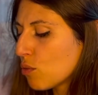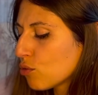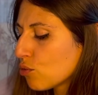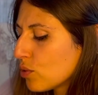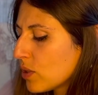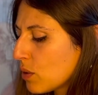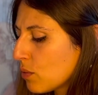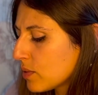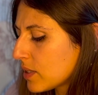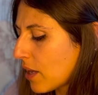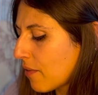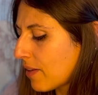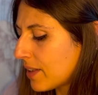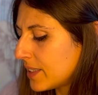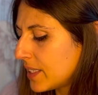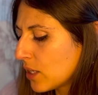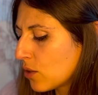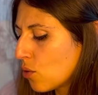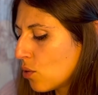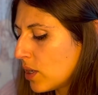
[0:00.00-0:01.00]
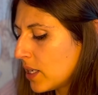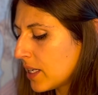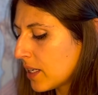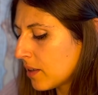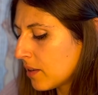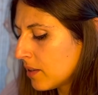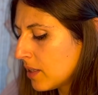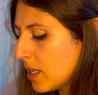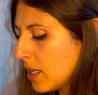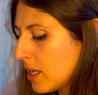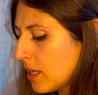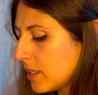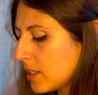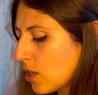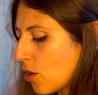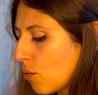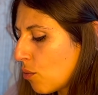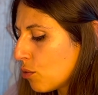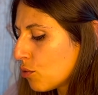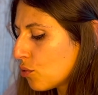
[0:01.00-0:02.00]
donné où ça va décoller. Il y
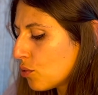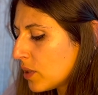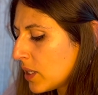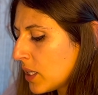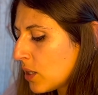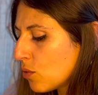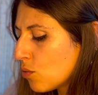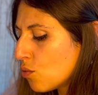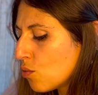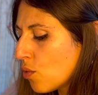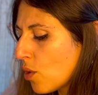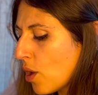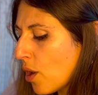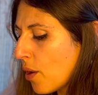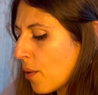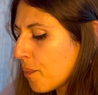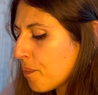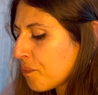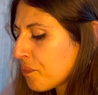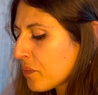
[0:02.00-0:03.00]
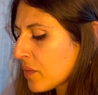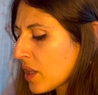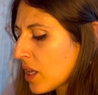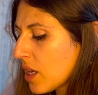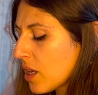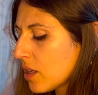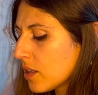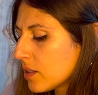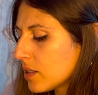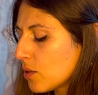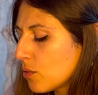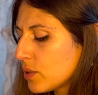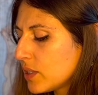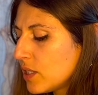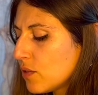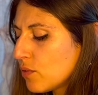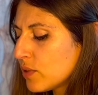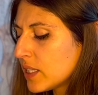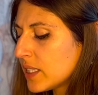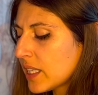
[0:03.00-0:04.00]
a un moment donné où c'est aussi
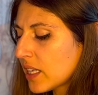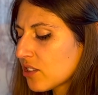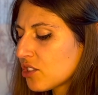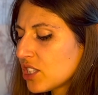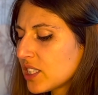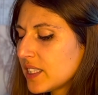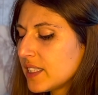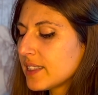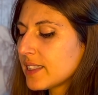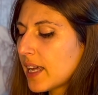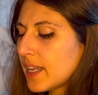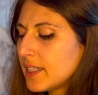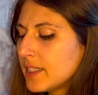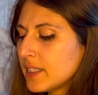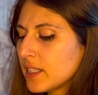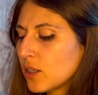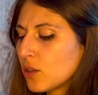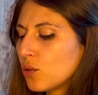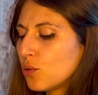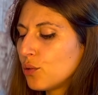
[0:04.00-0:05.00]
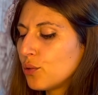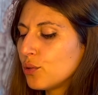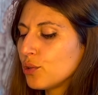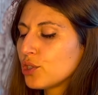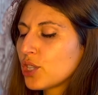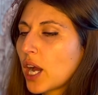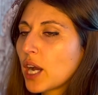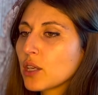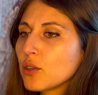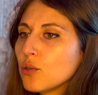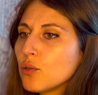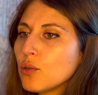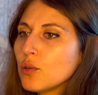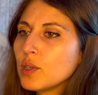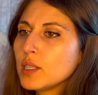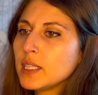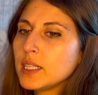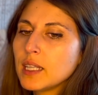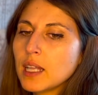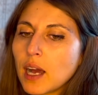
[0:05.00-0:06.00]
vos énergies qui s'alignent. Hein. Le chariot,
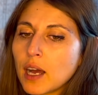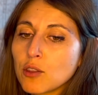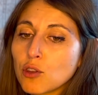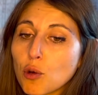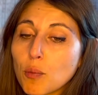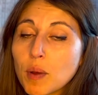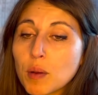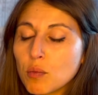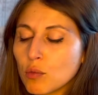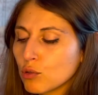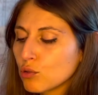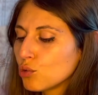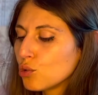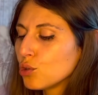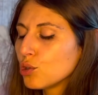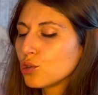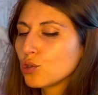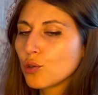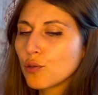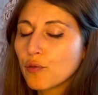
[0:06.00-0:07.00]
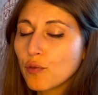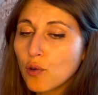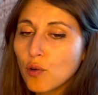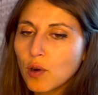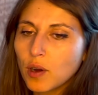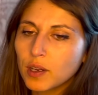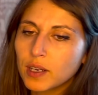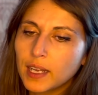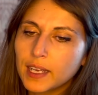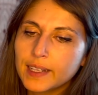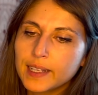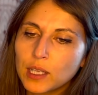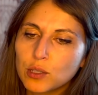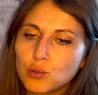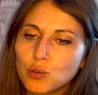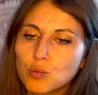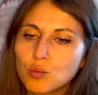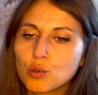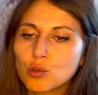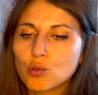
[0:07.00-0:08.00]
il a normalement deux chevaux, hein. là il a
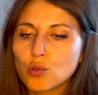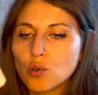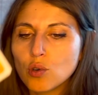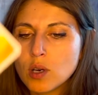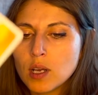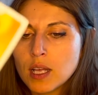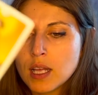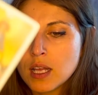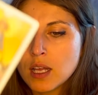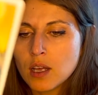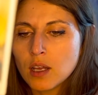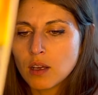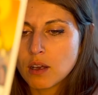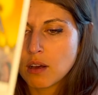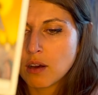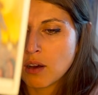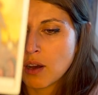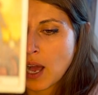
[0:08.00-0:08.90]
deux motos. Euh,